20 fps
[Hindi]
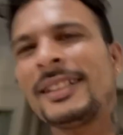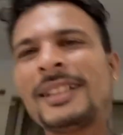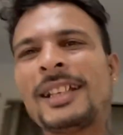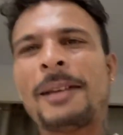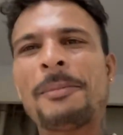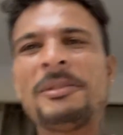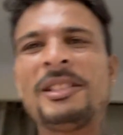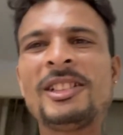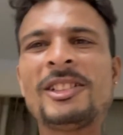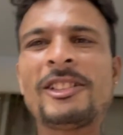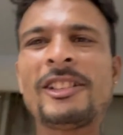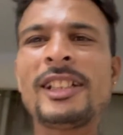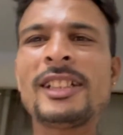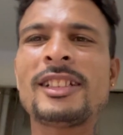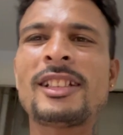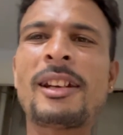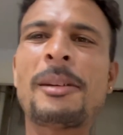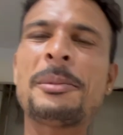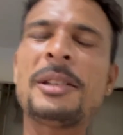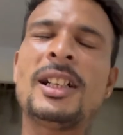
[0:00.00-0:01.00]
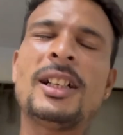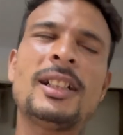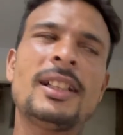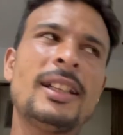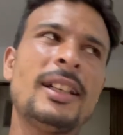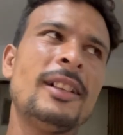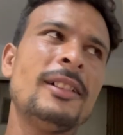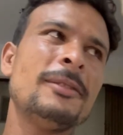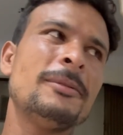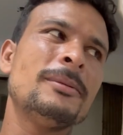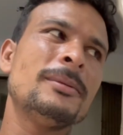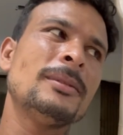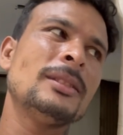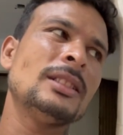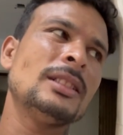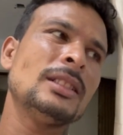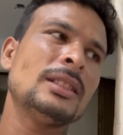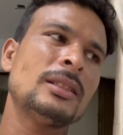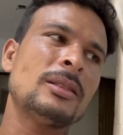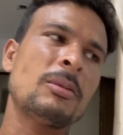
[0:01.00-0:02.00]
सैमी जो है शर्मा रहा
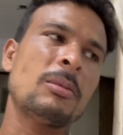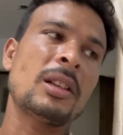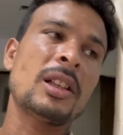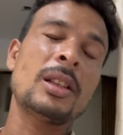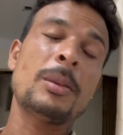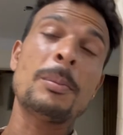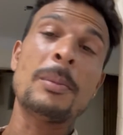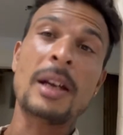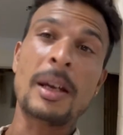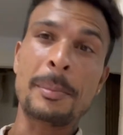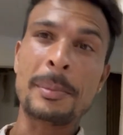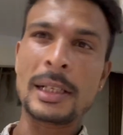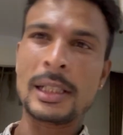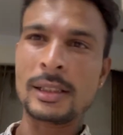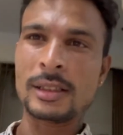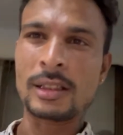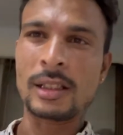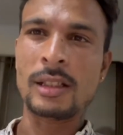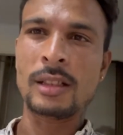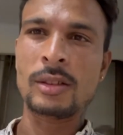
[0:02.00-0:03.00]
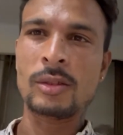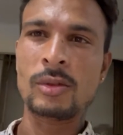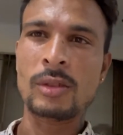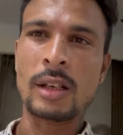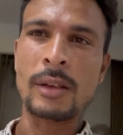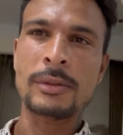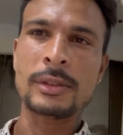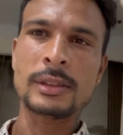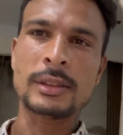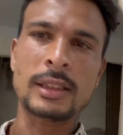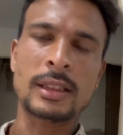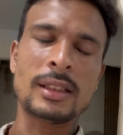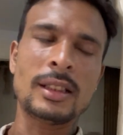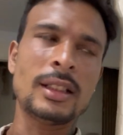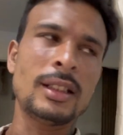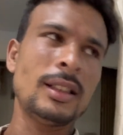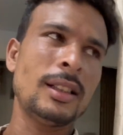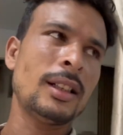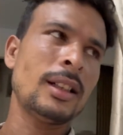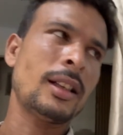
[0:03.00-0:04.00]
है बाकी मैं परेशान हूँ काफ़ी
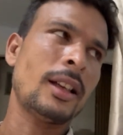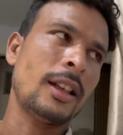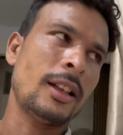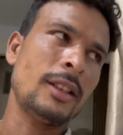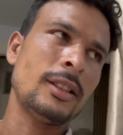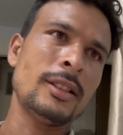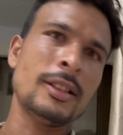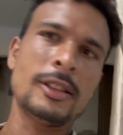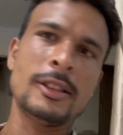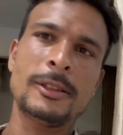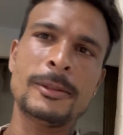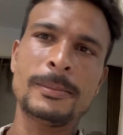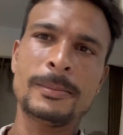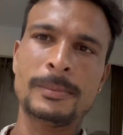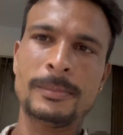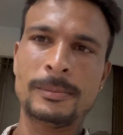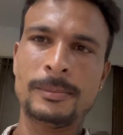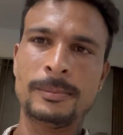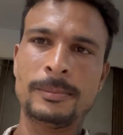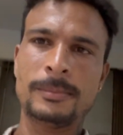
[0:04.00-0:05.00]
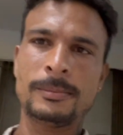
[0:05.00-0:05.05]
ज़्यादा अल्लाह खैर करें